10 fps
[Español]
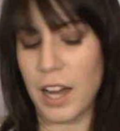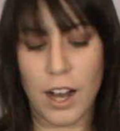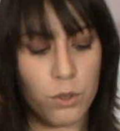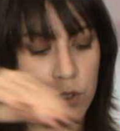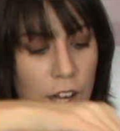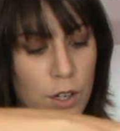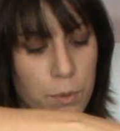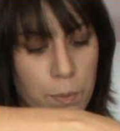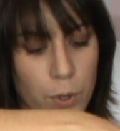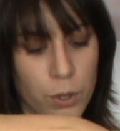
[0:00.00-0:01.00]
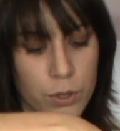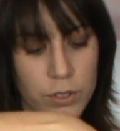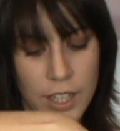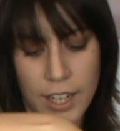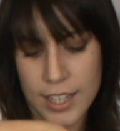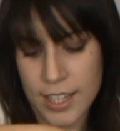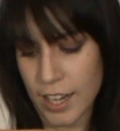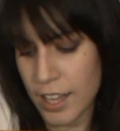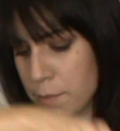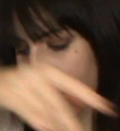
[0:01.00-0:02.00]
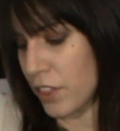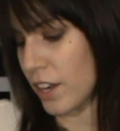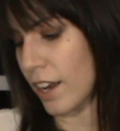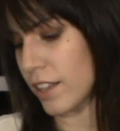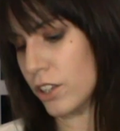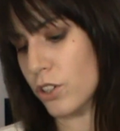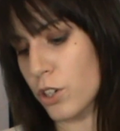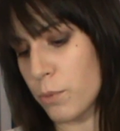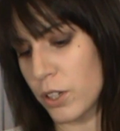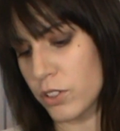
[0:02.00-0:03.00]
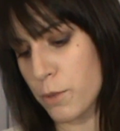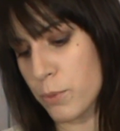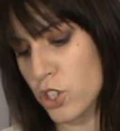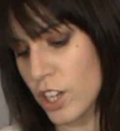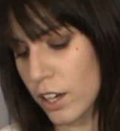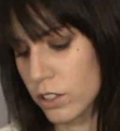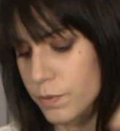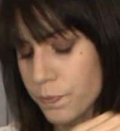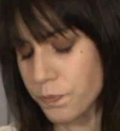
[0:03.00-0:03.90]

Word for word: ajustarlo un poco y que se quede más cerradito como tipo saco.